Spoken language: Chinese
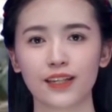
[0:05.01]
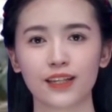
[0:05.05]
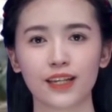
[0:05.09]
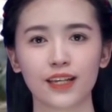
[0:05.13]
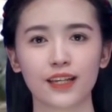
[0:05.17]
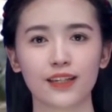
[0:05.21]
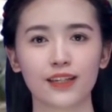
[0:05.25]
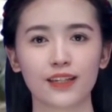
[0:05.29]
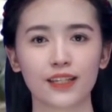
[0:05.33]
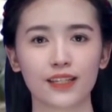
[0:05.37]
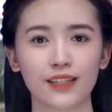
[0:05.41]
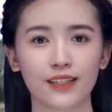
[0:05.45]

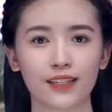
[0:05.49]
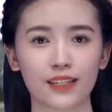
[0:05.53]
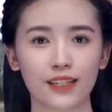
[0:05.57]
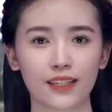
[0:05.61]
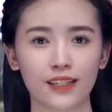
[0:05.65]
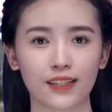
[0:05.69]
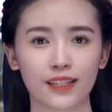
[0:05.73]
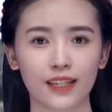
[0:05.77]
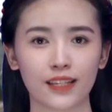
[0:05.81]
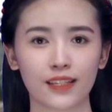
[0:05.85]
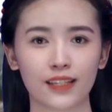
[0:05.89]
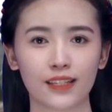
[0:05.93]
看看
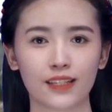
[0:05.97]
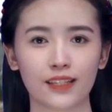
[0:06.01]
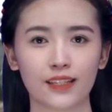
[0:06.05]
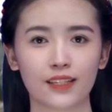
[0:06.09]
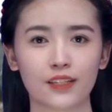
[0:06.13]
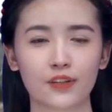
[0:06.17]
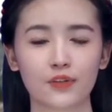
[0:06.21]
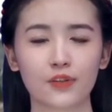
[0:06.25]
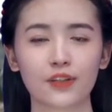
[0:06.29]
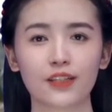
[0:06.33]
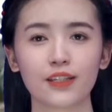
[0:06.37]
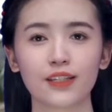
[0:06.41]
现在的
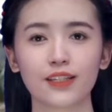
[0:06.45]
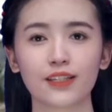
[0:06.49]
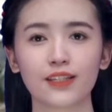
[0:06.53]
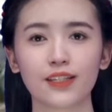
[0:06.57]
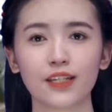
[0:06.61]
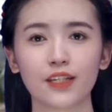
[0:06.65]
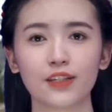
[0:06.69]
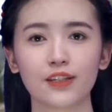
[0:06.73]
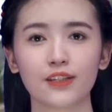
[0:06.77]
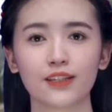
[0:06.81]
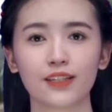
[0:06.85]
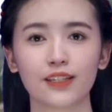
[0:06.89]
精锐的
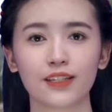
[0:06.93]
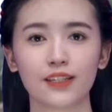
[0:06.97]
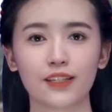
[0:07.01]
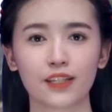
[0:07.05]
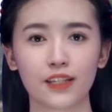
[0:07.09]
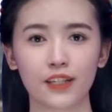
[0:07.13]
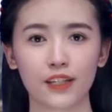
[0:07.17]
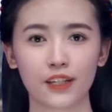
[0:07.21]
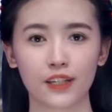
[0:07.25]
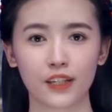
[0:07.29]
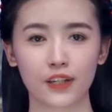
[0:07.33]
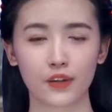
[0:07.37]
小型
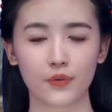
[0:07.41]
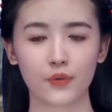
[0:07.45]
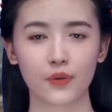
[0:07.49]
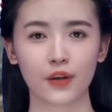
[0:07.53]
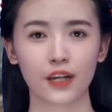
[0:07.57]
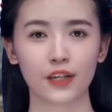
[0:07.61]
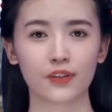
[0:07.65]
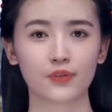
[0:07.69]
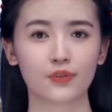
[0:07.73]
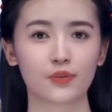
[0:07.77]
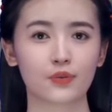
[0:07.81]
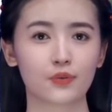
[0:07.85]
合成
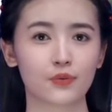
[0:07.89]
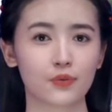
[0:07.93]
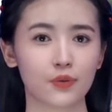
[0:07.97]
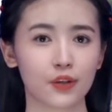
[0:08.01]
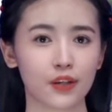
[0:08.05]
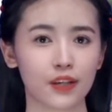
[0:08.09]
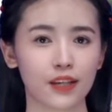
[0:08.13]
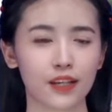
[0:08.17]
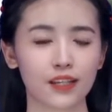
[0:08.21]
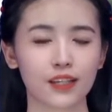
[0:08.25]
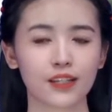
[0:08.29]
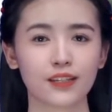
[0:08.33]
化军
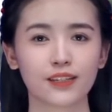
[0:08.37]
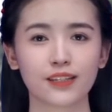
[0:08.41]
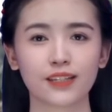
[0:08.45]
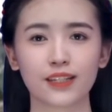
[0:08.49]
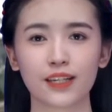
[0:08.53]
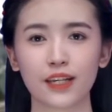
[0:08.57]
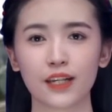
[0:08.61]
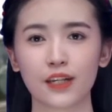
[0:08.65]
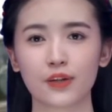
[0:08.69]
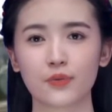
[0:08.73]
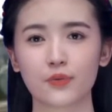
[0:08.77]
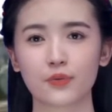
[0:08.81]
队
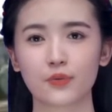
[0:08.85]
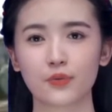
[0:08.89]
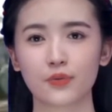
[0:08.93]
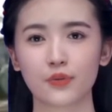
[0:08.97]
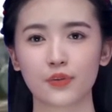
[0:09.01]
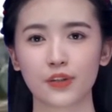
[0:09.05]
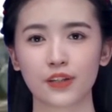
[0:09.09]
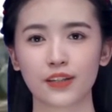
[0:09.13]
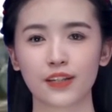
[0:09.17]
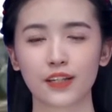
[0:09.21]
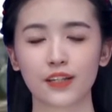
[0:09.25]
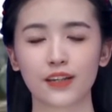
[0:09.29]
怎样武
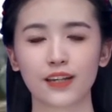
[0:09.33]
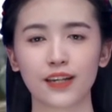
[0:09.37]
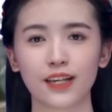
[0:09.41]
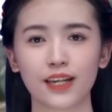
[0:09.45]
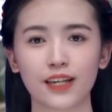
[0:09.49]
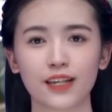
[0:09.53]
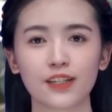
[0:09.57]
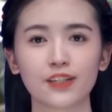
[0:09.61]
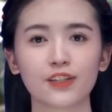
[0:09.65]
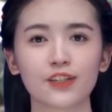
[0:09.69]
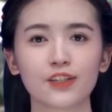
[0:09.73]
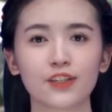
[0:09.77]
装到
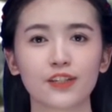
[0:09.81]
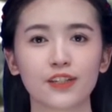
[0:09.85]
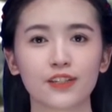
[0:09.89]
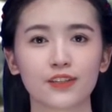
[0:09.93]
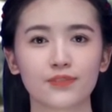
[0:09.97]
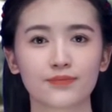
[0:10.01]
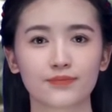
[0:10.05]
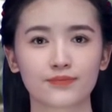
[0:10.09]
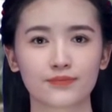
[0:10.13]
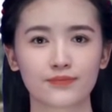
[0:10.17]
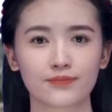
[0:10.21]
牙齿。